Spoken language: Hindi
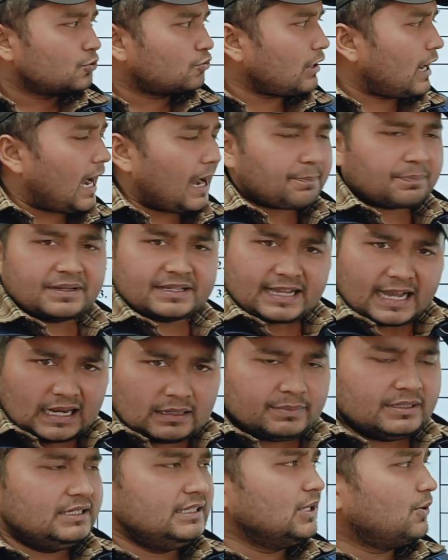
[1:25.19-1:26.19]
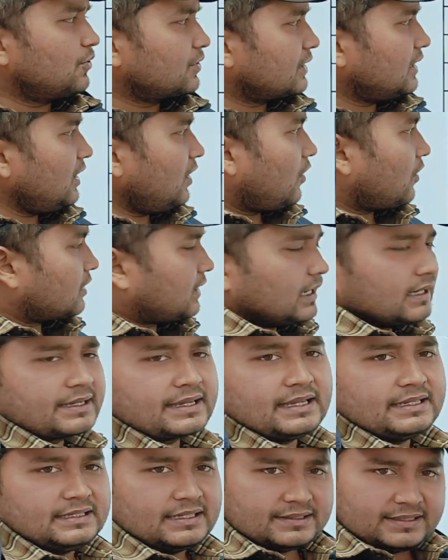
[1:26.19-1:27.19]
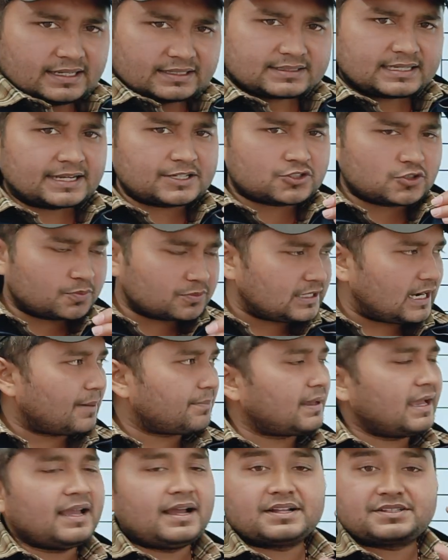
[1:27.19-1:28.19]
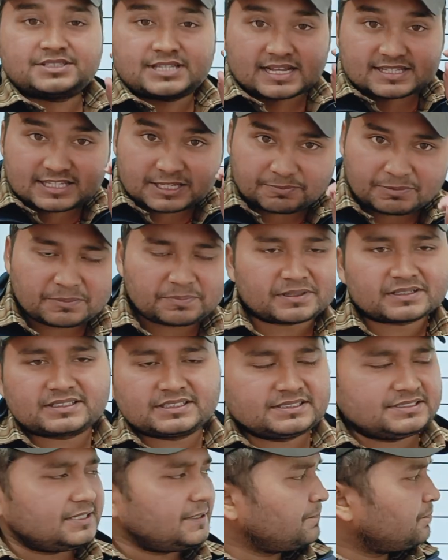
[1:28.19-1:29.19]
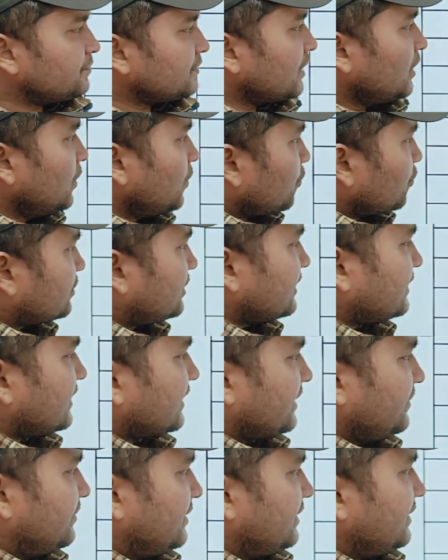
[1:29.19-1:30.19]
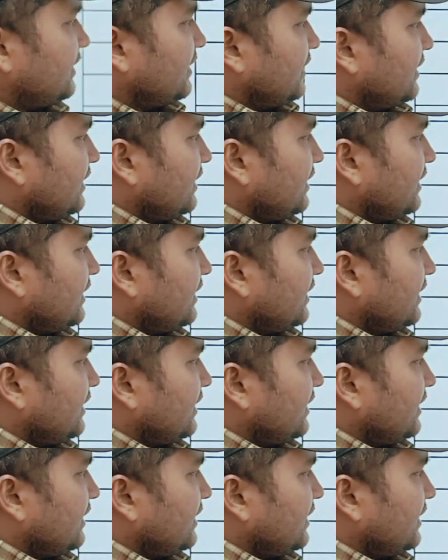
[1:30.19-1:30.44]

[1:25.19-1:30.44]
तो आप निकाल भी लिए होंगे और कल के लिए ढेर सारी शुभकामनाएं अच्छा से पेपर दीजिए उसी कड़ी में